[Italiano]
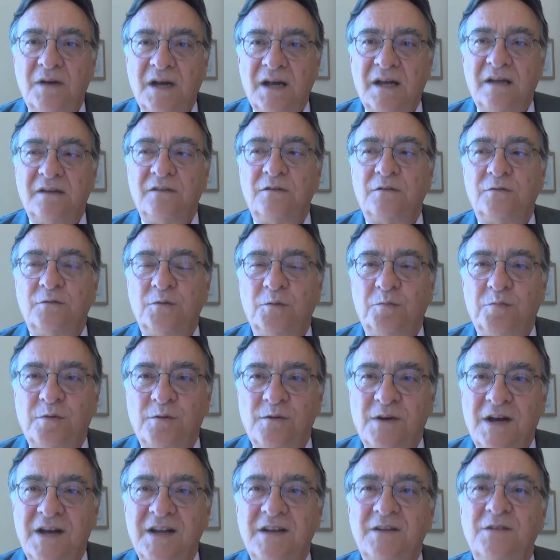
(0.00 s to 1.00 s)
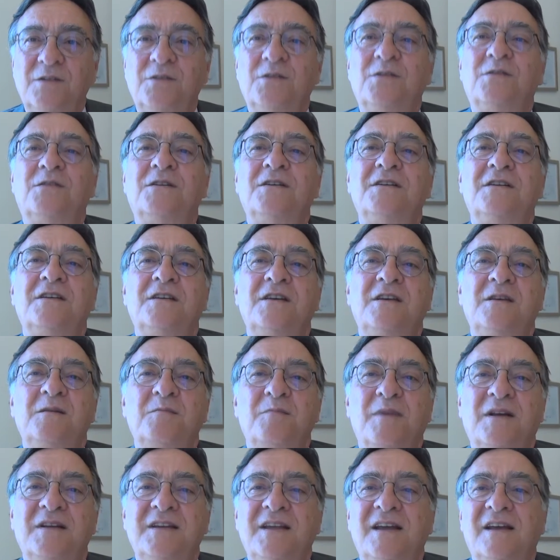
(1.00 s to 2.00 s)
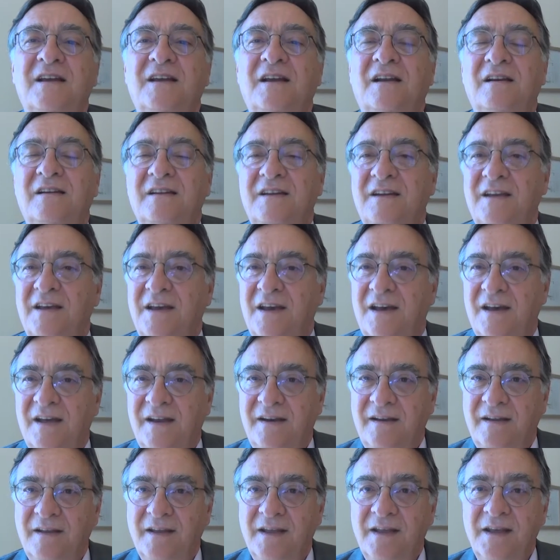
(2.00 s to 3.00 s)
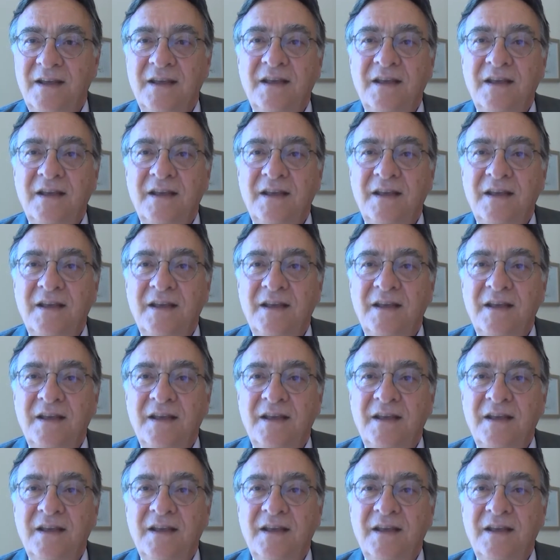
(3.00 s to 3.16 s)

anno dopo anno in maniera lineare.